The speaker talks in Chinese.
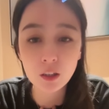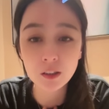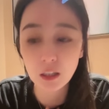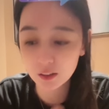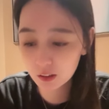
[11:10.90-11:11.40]
我的
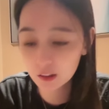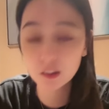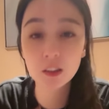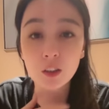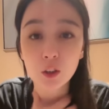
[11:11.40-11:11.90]
嗓子
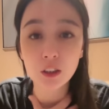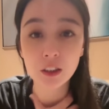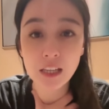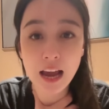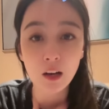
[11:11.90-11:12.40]
吃这个都
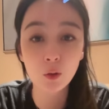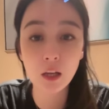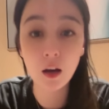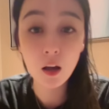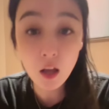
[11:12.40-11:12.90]
吃哑了，我
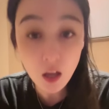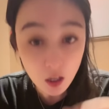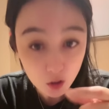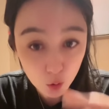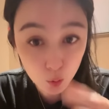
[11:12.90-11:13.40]
天，
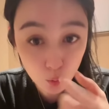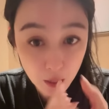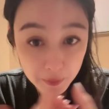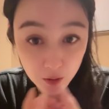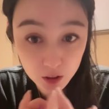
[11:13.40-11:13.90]
就是
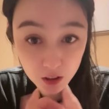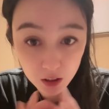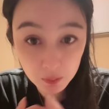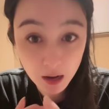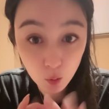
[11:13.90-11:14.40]
外面有
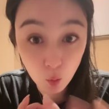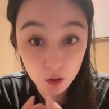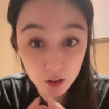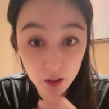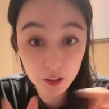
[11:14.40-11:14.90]
芝麻
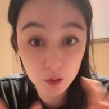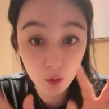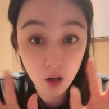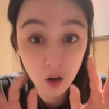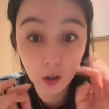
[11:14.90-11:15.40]
裹着的那
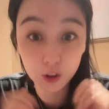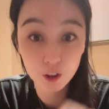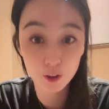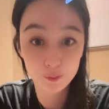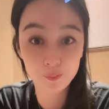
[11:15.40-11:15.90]
种，好好
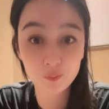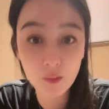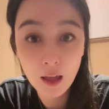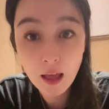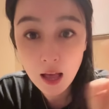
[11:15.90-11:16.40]
吃，
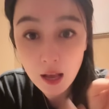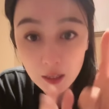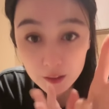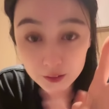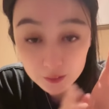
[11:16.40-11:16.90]

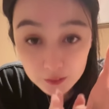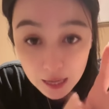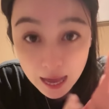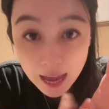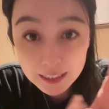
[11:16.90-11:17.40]

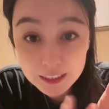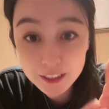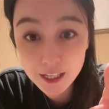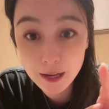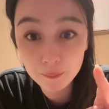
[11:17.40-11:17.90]
海蛎
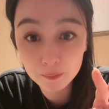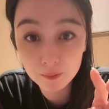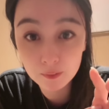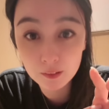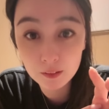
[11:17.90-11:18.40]
煎，
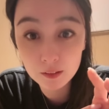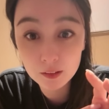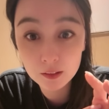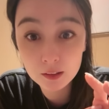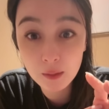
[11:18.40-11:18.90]

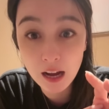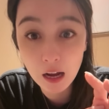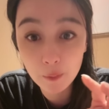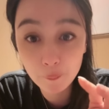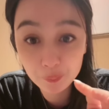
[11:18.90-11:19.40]
是
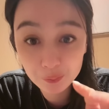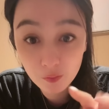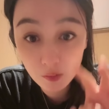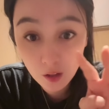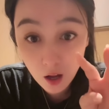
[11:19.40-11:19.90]
吧？
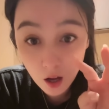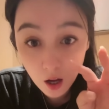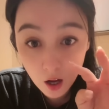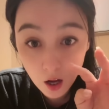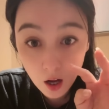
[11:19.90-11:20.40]

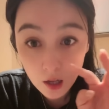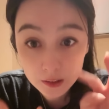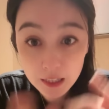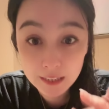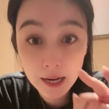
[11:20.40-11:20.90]

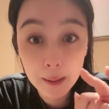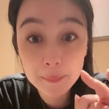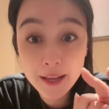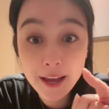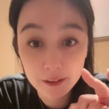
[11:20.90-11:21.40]
沙茶
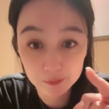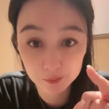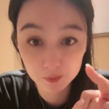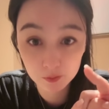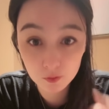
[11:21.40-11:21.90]
面，
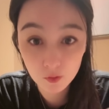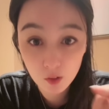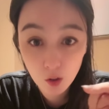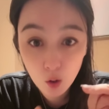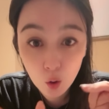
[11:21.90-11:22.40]

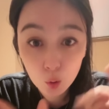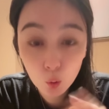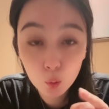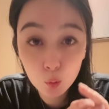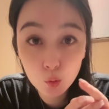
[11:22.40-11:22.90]

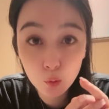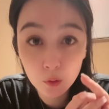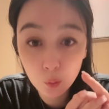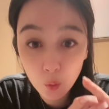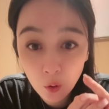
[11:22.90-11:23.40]
土
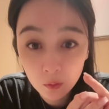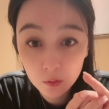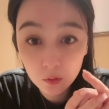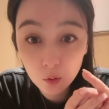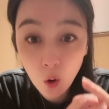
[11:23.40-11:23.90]
笋
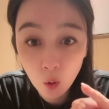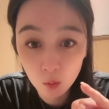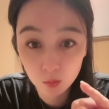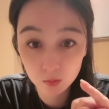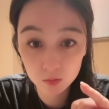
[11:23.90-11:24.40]
冻
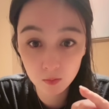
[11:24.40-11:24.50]
冻，